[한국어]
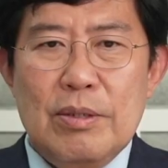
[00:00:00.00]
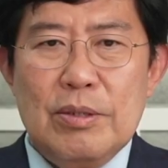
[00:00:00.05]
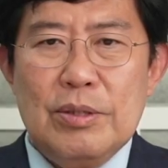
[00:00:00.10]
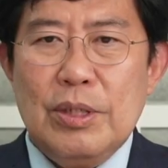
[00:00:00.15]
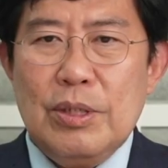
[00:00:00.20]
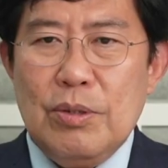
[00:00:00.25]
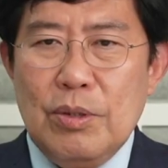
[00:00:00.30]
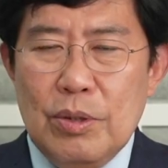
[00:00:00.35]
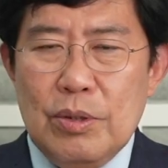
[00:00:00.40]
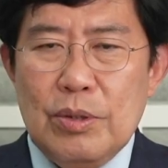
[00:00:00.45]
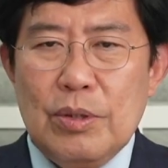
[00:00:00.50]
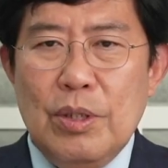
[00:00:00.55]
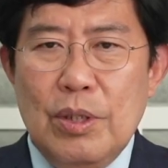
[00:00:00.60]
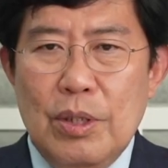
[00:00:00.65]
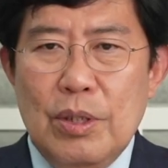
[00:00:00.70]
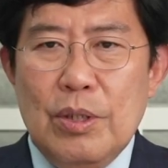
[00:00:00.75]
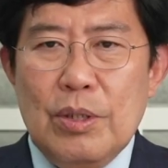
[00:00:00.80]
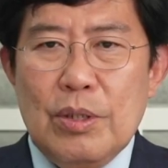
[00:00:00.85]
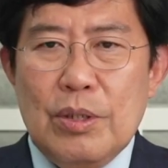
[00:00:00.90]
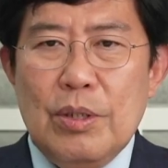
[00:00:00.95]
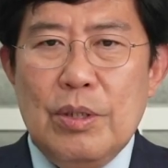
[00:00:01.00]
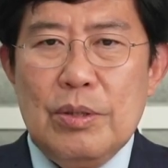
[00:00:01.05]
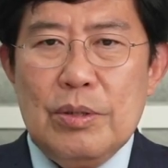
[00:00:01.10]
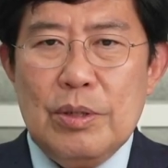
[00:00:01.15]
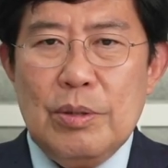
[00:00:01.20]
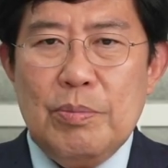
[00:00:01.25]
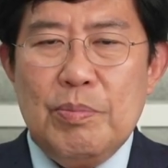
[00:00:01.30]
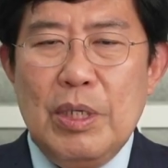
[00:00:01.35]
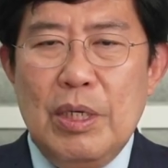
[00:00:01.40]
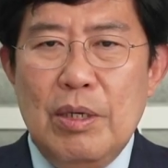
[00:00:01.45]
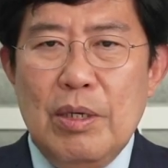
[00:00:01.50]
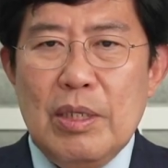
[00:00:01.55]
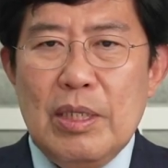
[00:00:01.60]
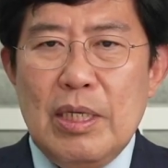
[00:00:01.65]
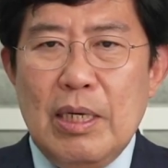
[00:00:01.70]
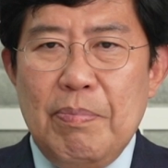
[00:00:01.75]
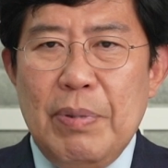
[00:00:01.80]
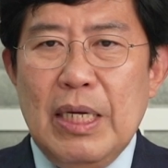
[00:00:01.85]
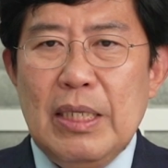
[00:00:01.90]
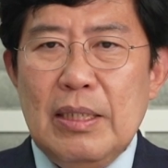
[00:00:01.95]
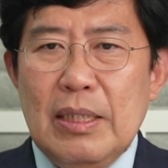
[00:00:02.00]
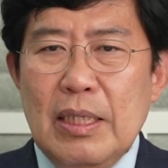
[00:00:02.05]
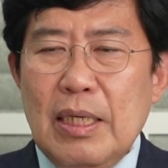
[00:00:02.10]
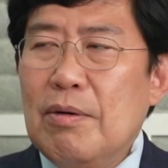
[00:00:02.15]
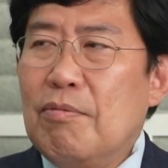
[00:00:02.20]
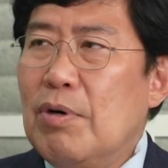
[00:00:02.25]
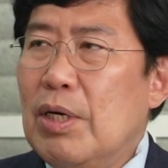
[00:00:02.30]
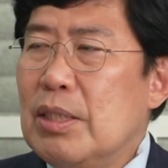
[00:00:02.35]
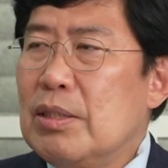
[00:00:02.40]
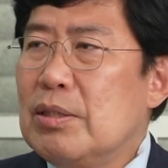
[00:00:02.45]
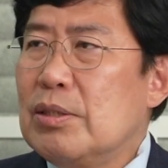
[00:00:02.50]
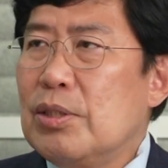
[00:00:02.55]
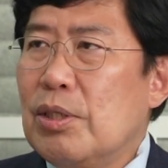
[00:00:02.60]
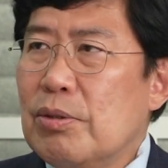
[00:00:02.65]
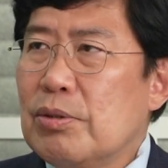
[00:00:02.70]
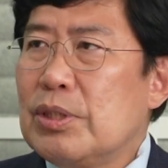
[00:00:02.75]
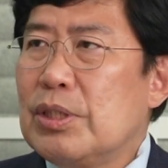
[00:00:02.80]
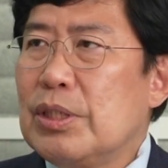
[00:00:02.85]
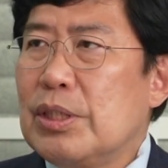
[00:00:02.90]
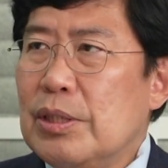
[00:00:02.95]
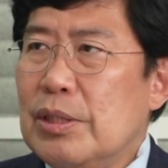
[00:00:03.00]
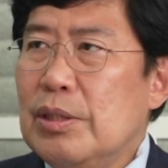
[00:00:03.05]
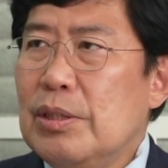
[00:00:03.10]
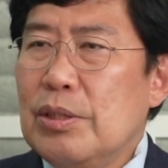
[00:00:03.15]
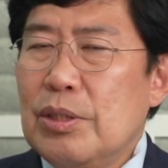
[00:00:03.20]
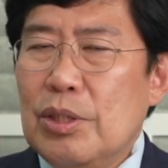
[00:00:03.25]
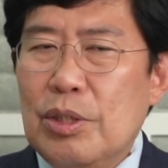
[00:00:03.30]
어쨌건 그런 그 빌려다 판다고 하는 정신,